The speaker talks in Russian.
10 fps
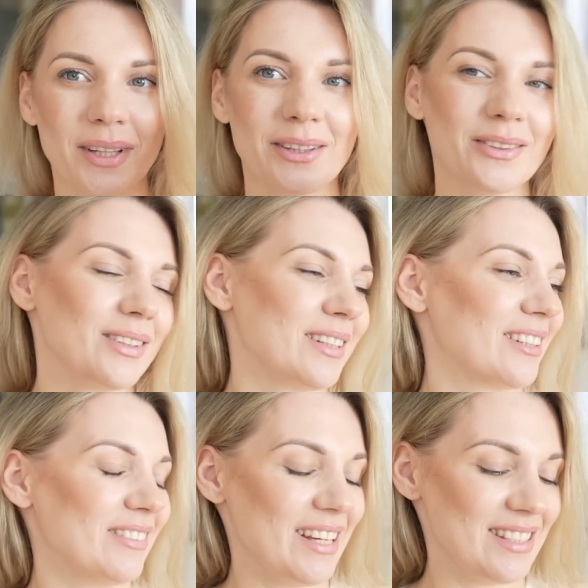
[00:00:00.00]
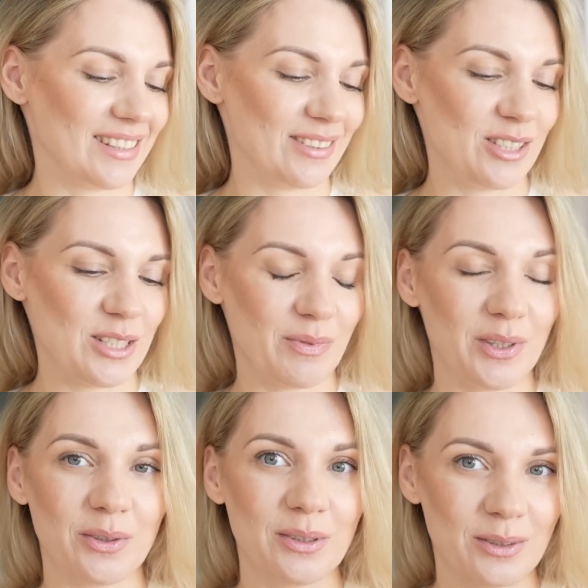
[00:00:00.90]
надолго хватит, на
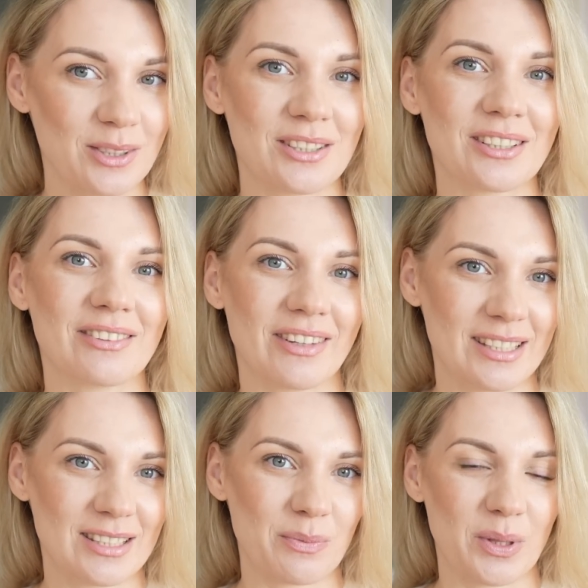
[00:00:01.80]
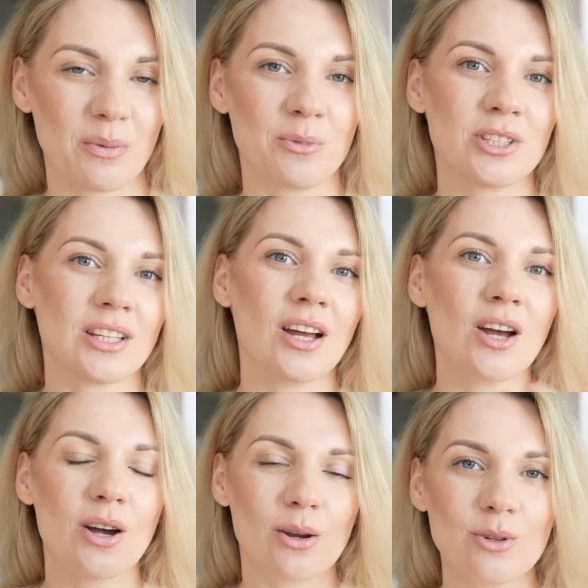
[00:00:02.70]
учебный год точно хватит, потому что
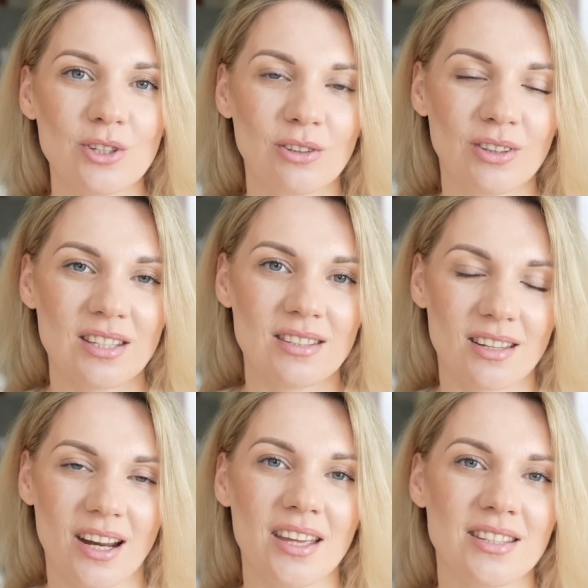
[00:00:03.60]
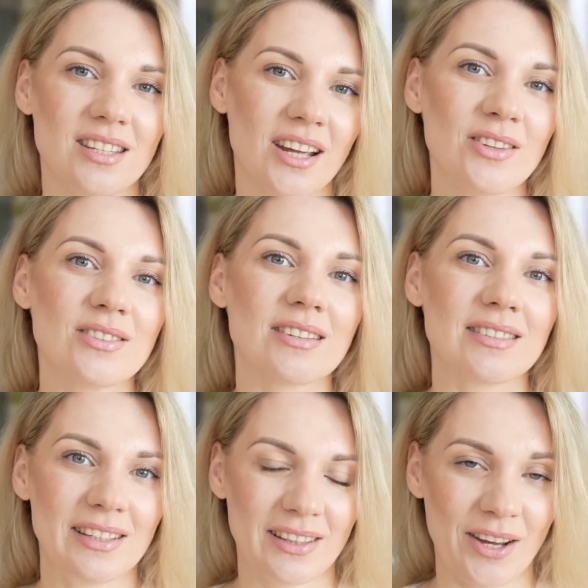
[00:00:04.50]
ручки у нас теряются,
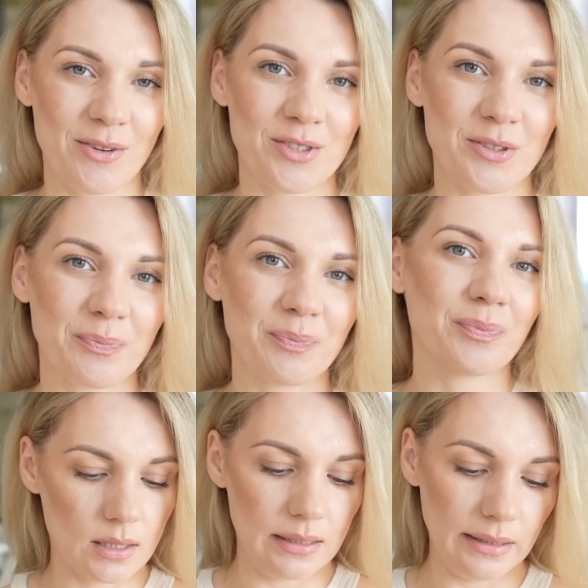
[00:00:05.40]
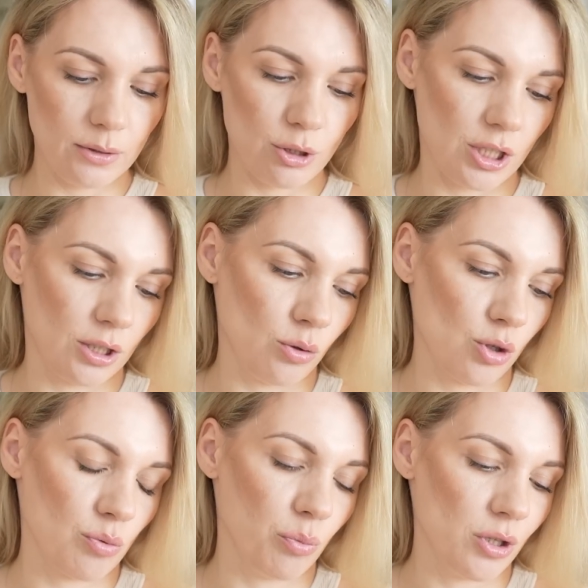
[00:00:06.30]
разлетаются. Следующий это
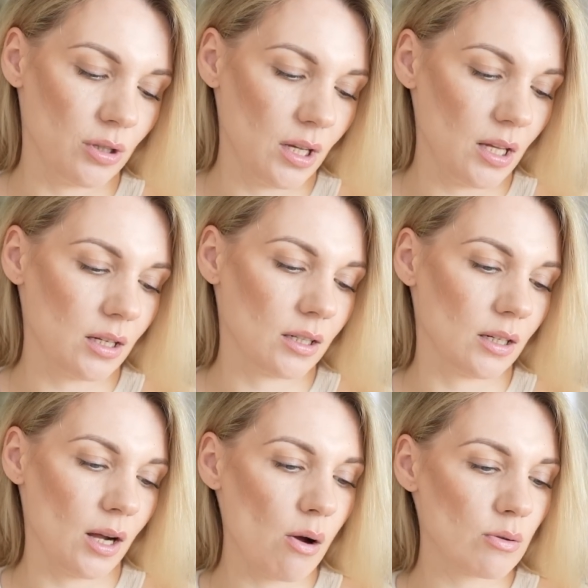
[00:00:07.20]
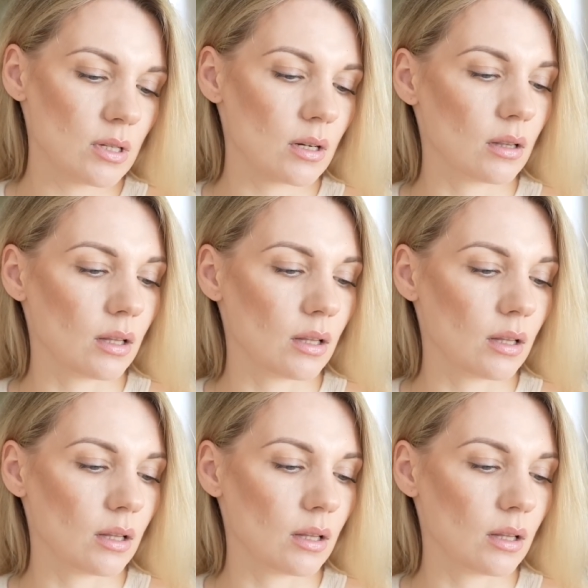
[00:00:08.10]
тоже будет Эрих Краузер,